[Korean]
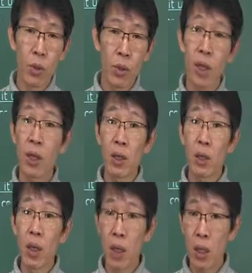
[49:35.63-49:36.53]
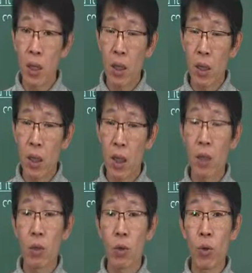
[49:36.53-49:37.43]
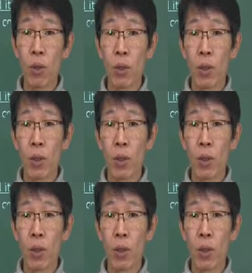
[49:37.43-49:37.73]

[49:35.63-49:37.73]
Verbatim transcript: 잘 된 것이 아니다 어, 하는 거고요.